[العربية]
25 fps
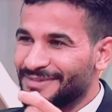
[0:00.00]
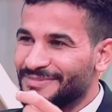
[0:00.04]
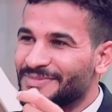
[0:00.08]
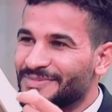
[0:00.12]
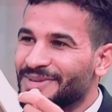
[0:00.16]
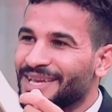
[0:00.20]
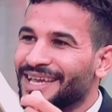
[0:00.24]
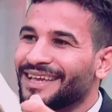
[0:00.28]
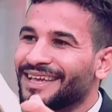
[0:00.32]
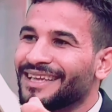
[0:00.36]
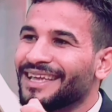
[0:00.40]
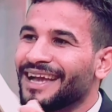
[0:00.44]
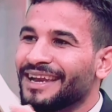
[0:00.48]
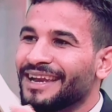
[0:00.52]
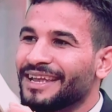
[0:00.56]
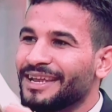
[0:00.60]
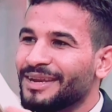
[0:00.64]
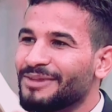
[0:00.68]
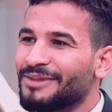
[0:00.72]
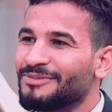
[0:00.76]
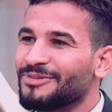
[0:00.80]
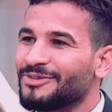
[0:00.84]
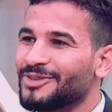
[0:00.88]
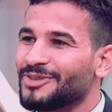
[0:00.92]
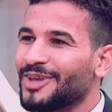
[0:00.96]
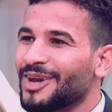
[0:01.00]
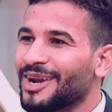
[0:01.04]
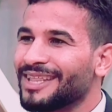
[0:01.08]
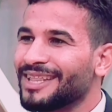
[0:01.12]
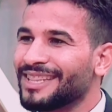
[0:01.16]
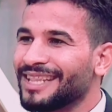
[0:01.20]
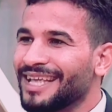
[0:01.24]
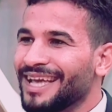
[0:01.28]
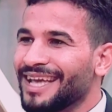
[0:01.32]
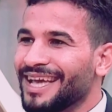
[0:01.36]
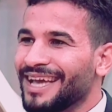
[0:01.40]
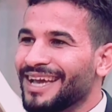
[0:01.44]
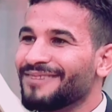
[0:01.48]
يعني احنا المفترض
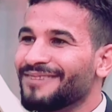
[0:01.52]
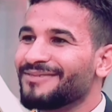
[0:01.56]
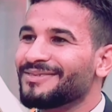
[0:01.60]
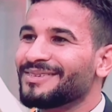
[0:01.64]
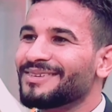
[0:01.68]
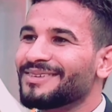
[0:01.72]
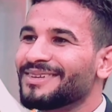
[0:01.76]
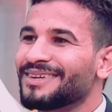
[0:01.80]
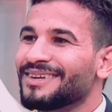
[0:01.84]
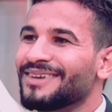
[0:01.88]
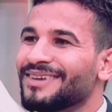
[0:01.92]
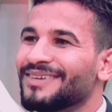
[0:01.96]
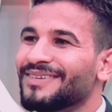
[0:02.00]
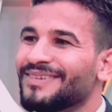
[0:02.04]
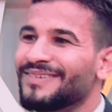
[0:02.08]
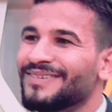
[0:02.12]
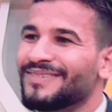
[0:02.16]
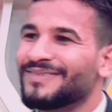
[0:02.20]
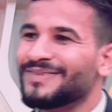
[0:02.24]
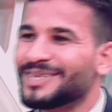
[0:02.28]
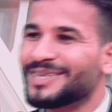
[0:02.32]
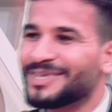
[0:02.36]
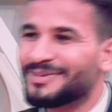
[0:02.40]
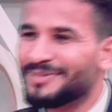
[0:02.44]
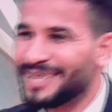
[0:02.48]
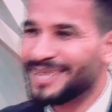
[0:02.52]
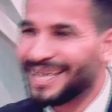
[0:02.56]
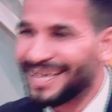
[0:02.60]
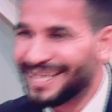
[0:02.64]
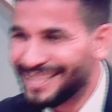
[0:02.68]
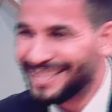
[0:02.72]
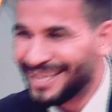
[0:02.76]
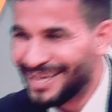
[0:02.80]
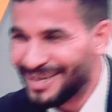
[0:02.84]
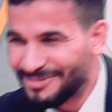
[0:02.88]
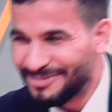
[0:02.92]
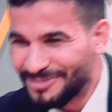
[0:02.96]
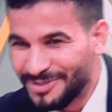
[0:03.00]
مش بنحترمه مش
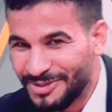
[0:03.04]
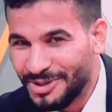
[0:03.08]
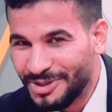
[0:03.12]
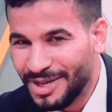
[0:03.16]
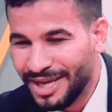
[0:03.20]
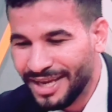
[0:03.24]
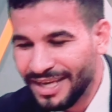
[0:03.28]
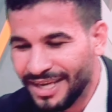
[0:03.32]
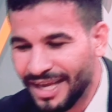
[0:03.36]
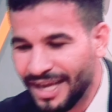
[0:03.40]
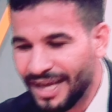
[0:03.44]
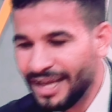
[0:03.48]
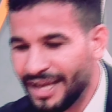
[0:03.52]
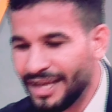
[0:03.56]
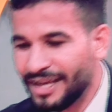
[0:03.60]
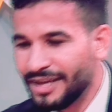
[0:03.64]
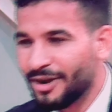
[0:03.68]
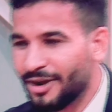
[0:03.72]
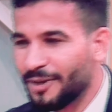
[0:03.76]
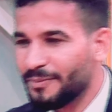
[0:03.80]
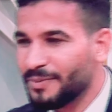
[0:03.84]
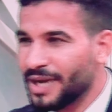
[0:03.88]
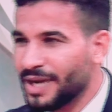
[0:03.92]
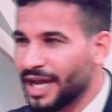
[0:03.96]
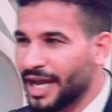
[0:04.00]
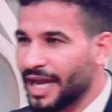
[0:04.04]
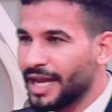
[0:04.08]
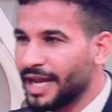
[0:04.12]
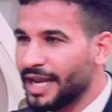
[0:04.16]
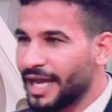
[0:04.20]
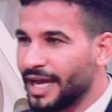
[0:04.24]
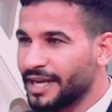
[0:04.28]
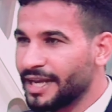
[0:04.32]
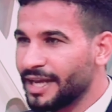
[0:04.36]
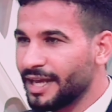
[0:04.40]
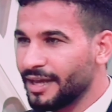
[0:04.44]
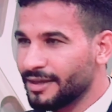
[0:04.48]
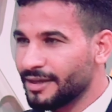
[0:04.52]
بنحترمه احنا احنا ربنا
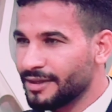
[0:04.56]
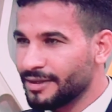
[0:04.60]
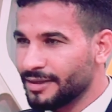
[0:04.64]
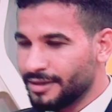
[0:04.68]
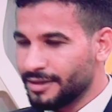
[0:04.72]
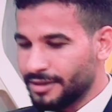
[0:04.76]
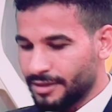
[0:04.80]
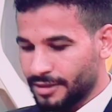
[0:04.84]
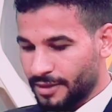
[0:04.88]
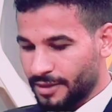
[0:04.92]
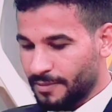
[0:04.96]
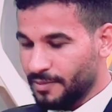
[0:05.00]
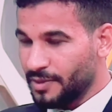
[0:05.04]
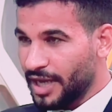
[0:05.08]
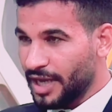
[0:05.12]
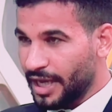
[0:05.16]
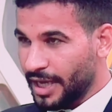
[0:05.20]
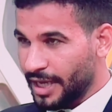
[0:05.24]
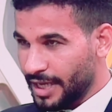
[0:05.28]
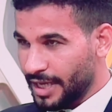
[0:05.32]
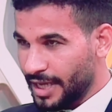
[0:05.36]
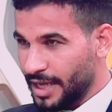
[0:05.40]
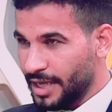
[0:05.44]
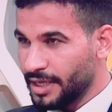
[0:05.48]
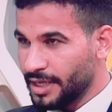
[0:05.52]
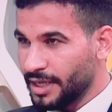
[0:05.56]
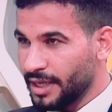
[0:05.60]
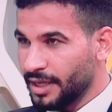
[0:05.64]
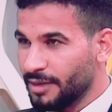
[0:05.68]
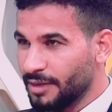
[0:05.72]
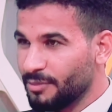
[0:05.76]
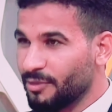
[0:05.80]
خلقنا ربنا خلقنا